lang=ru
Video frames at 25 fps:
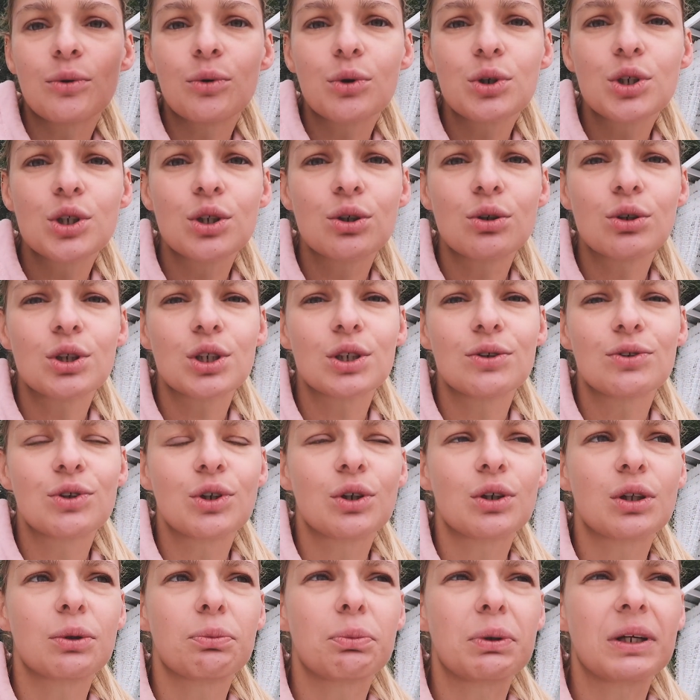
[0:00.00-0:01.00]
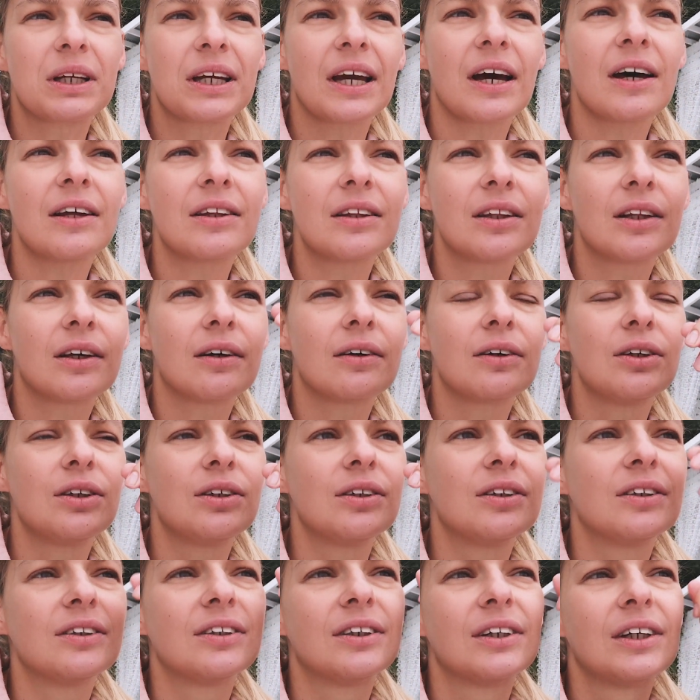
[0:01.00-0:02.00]
Очень-очень все это приятно.
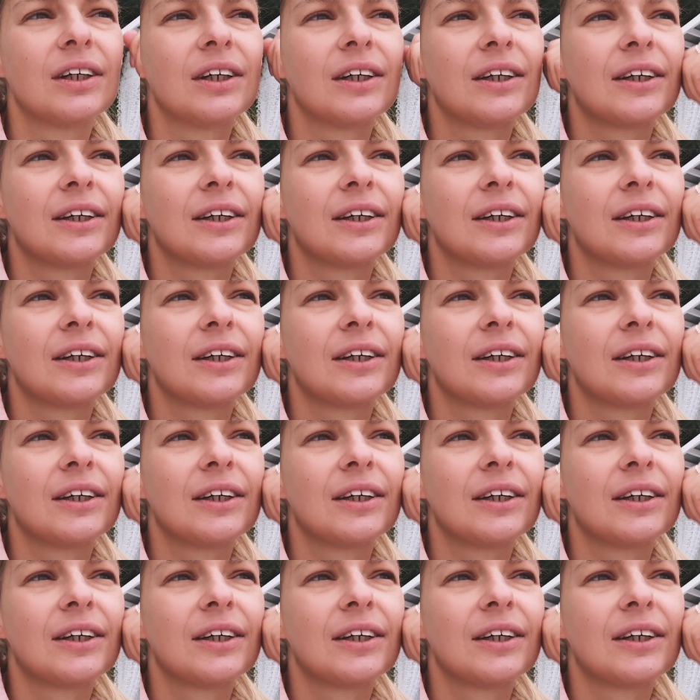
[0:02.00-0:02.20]
И